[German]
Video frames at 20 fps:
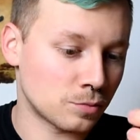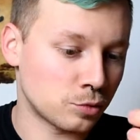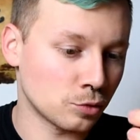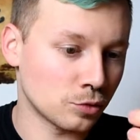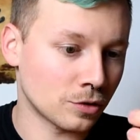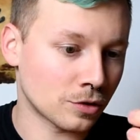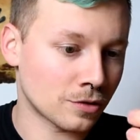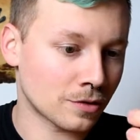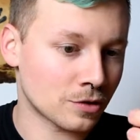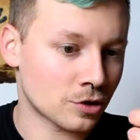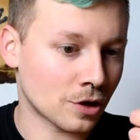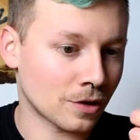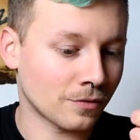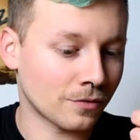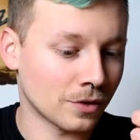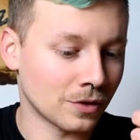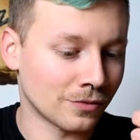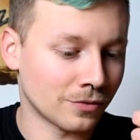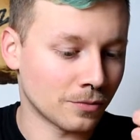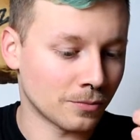Bulldogs scheint
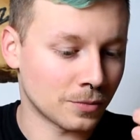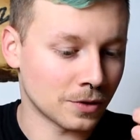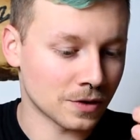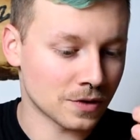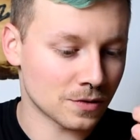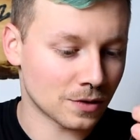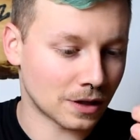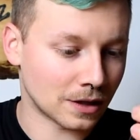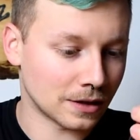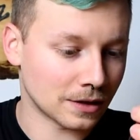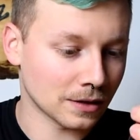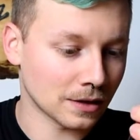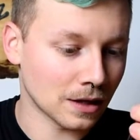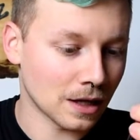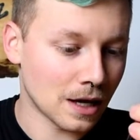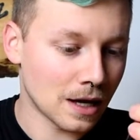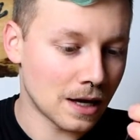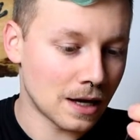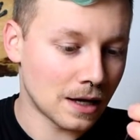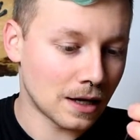viel vom Bier zu halten.
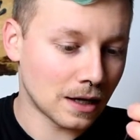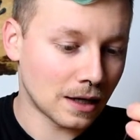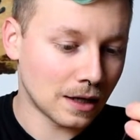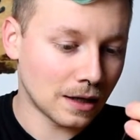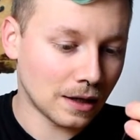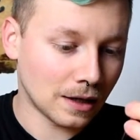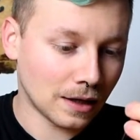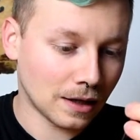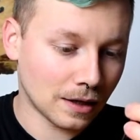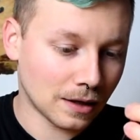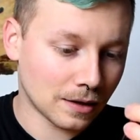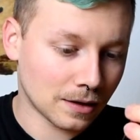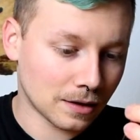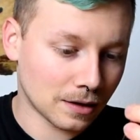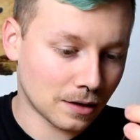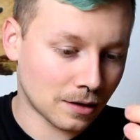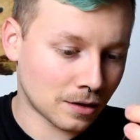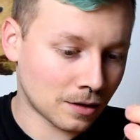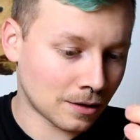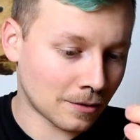
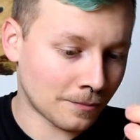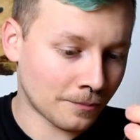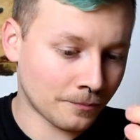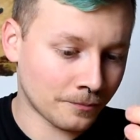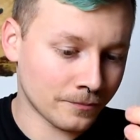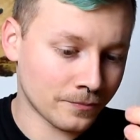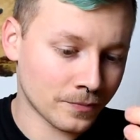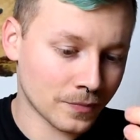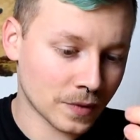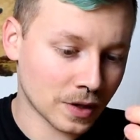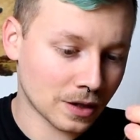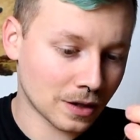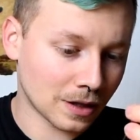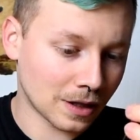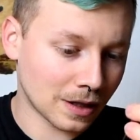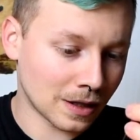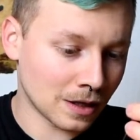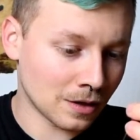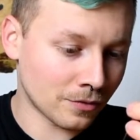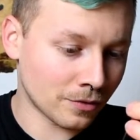Ähm,
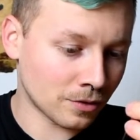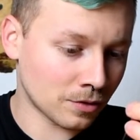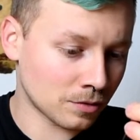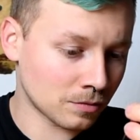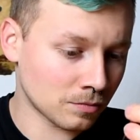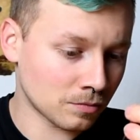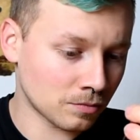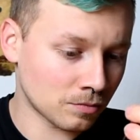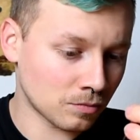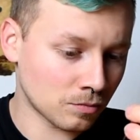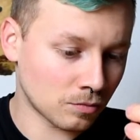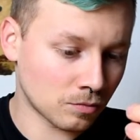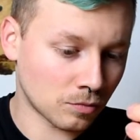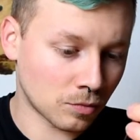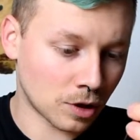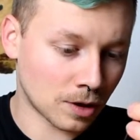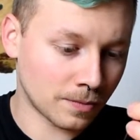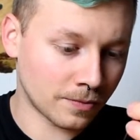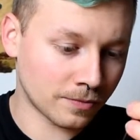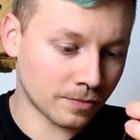Hefe,
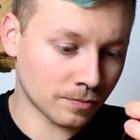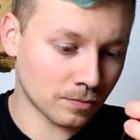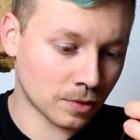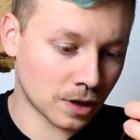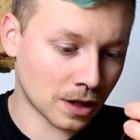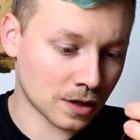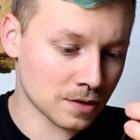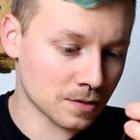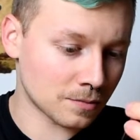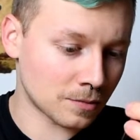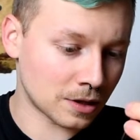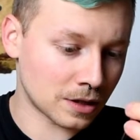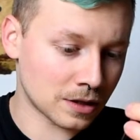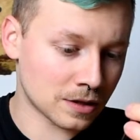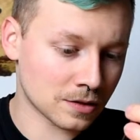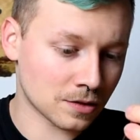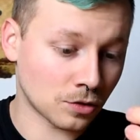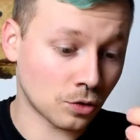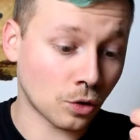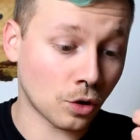Hopfen,
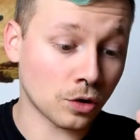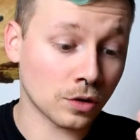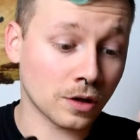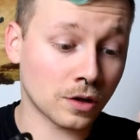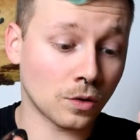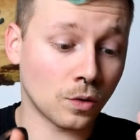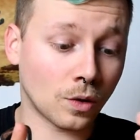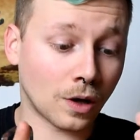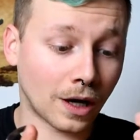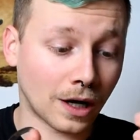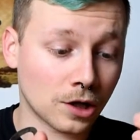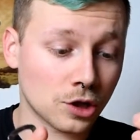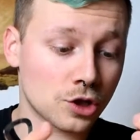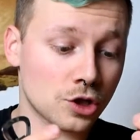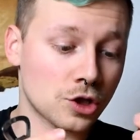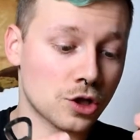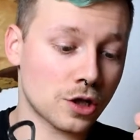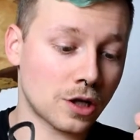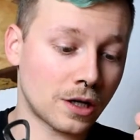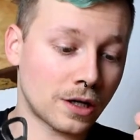Gerstenmalz, getrocknete
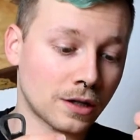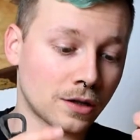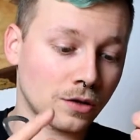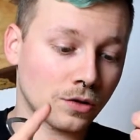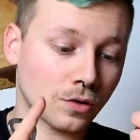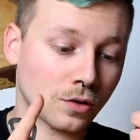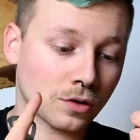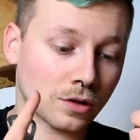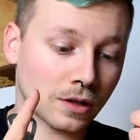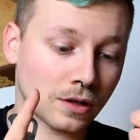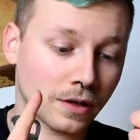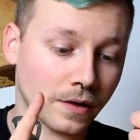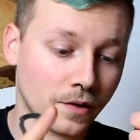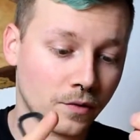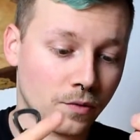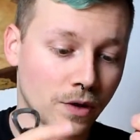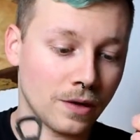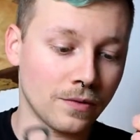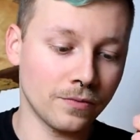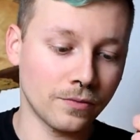Orangenschalen, getrocknete
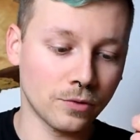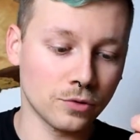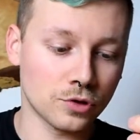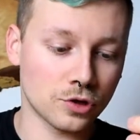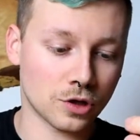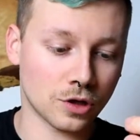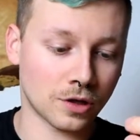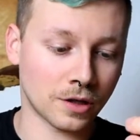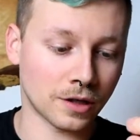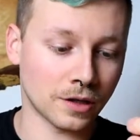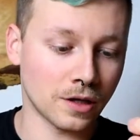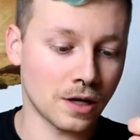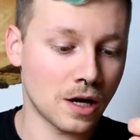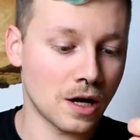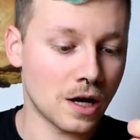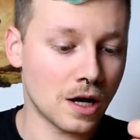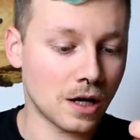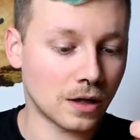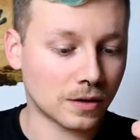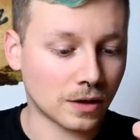Grapefruitschalen,
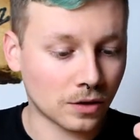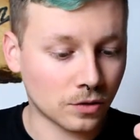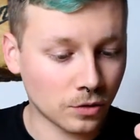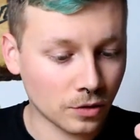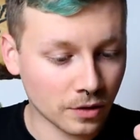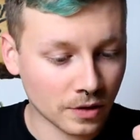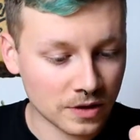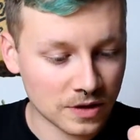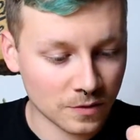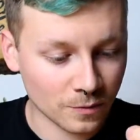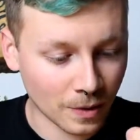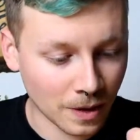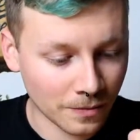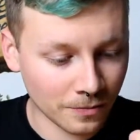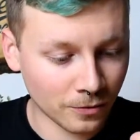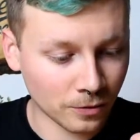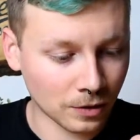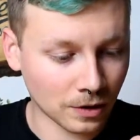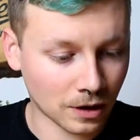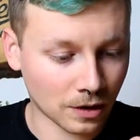natürliches
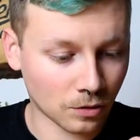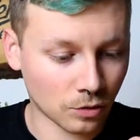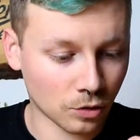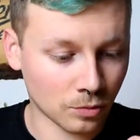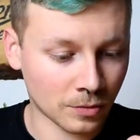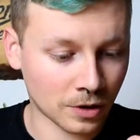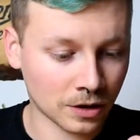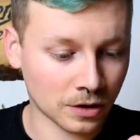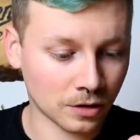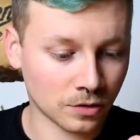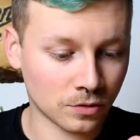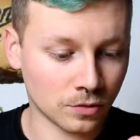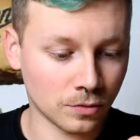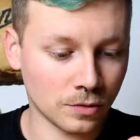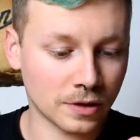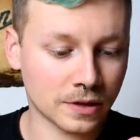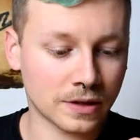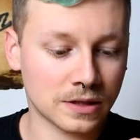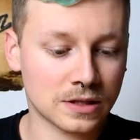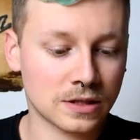Grapefruit-Aroma,
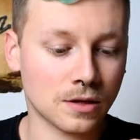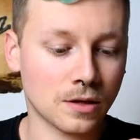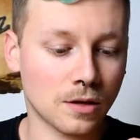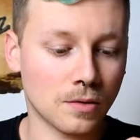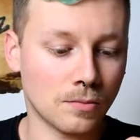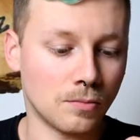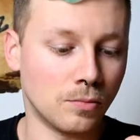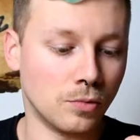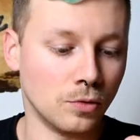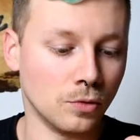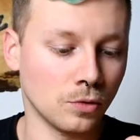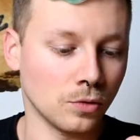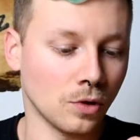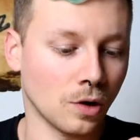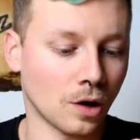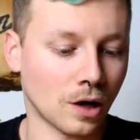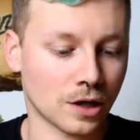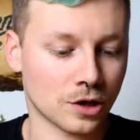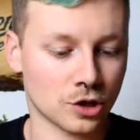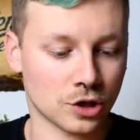natürliches
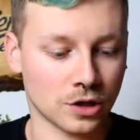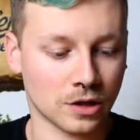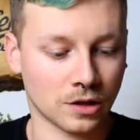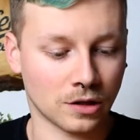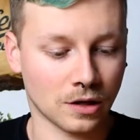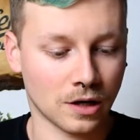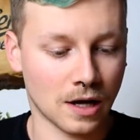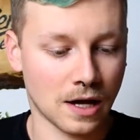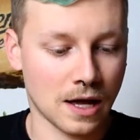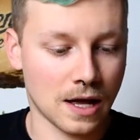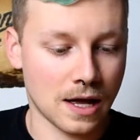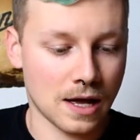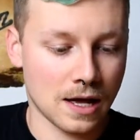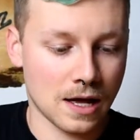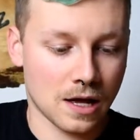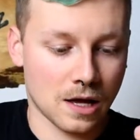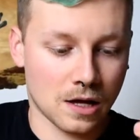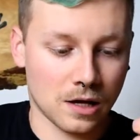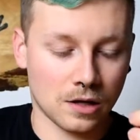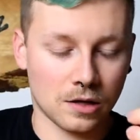
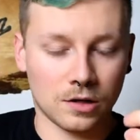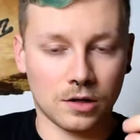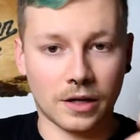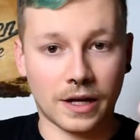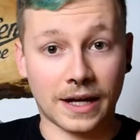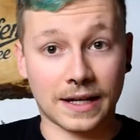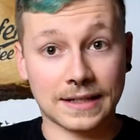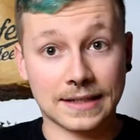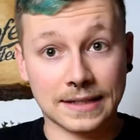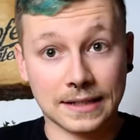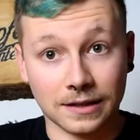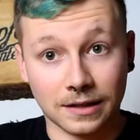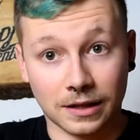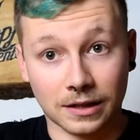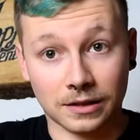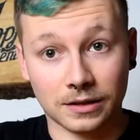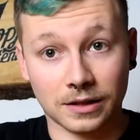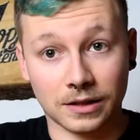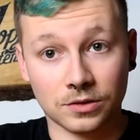Blutorangenextrakt.